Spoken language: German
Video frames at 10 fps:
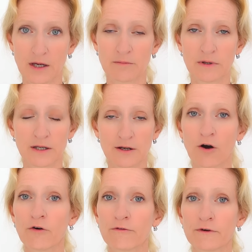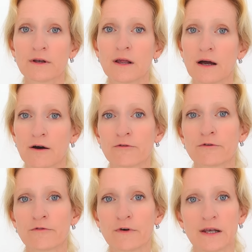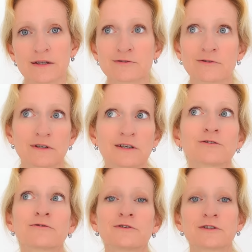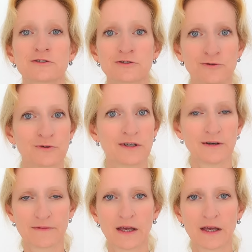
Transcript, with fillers: Bin ich offen auch für Verletzung, nicht nur für das Schöne,